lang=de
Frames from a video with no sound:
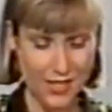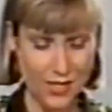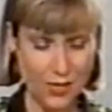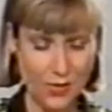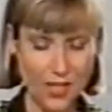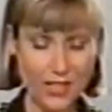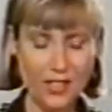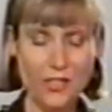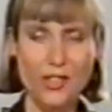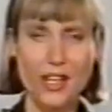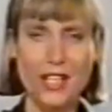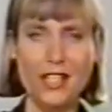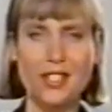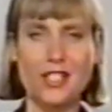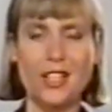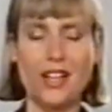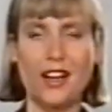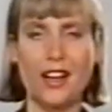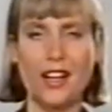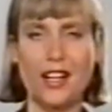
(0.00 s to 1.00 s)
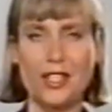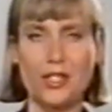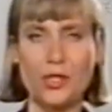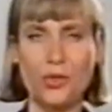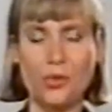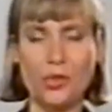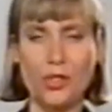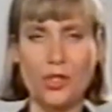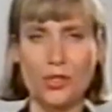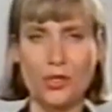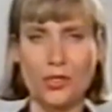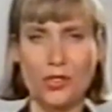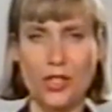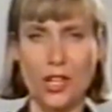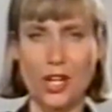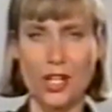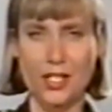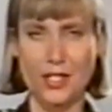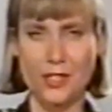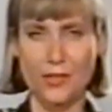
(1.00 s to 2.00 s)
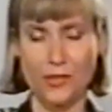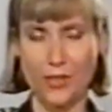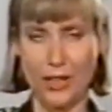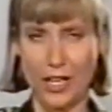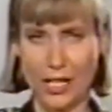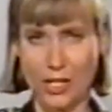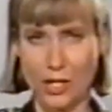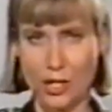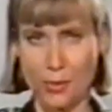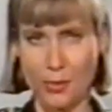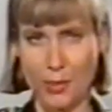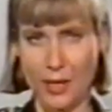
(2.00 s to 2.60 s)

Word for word: Stuart Granger, Harald Junke und Horst Frank